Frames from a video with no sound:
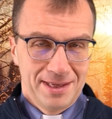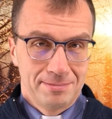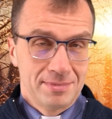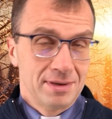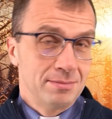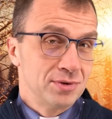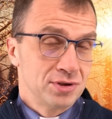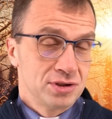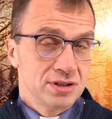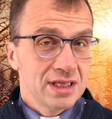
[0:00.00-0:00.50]

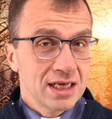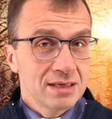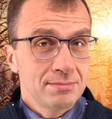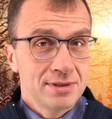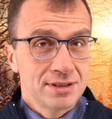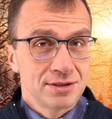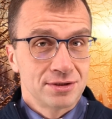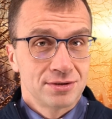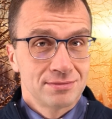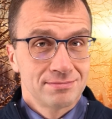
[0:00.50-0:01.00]
Bo może tak
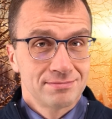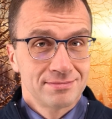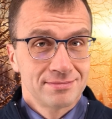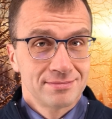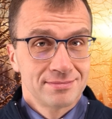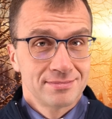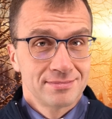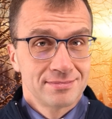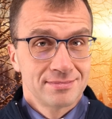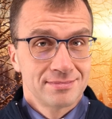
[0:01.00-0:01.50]
być.
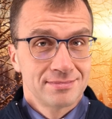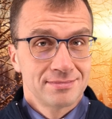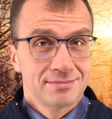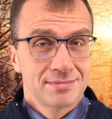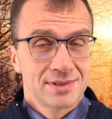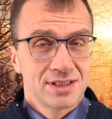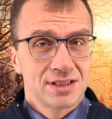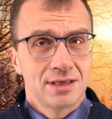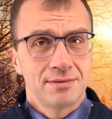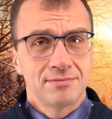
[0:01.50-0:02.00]

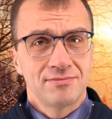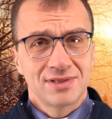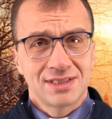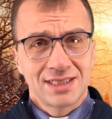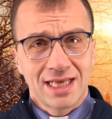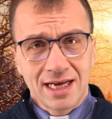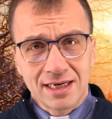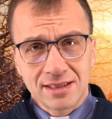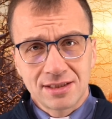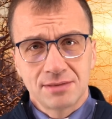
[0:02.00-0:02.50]
Że
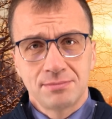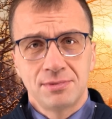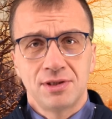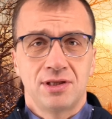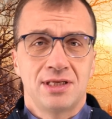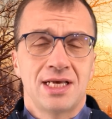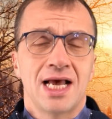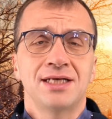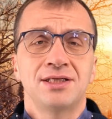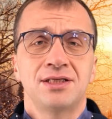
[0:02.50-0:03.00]
wystarczy mi,
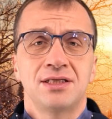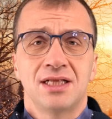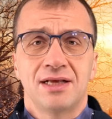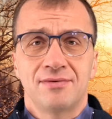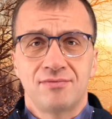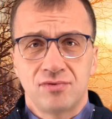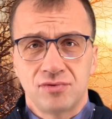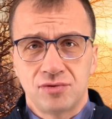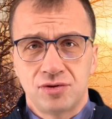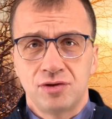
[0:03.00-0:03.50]
ja się
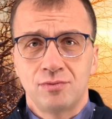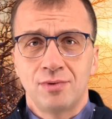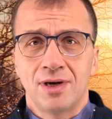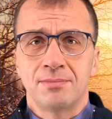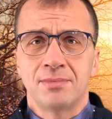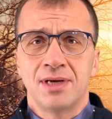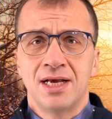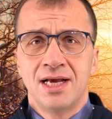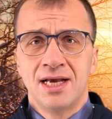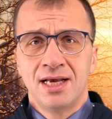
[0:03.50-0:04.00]

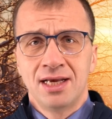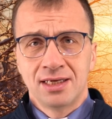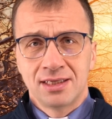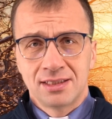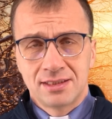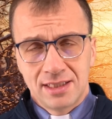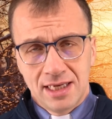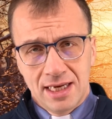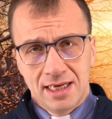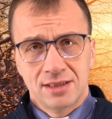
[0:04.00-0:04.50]
nawróciłem,
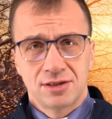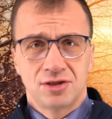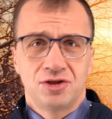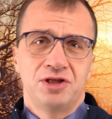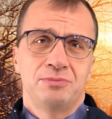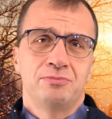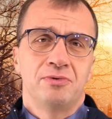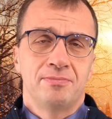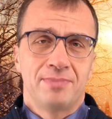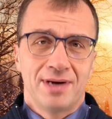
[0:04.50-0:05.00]
chcę
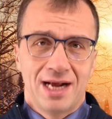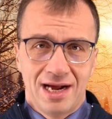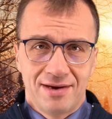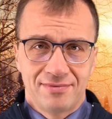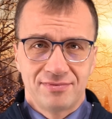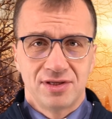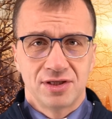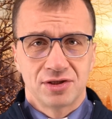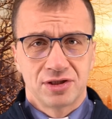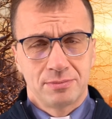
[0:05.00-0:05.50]
żyć
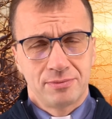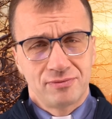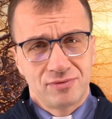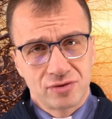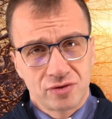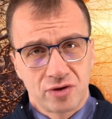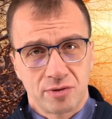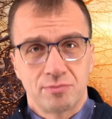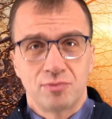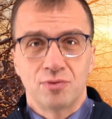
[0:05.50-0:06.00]
poprawnie, żeby
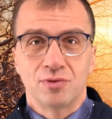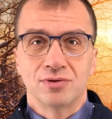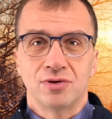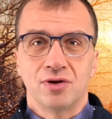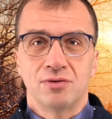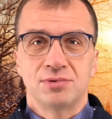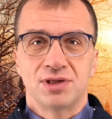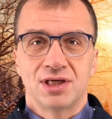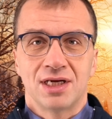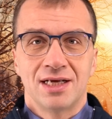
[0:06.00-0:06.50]
wszystko było
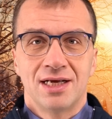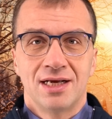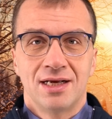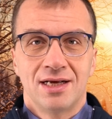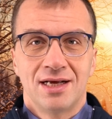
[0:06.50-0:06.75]
dobrze.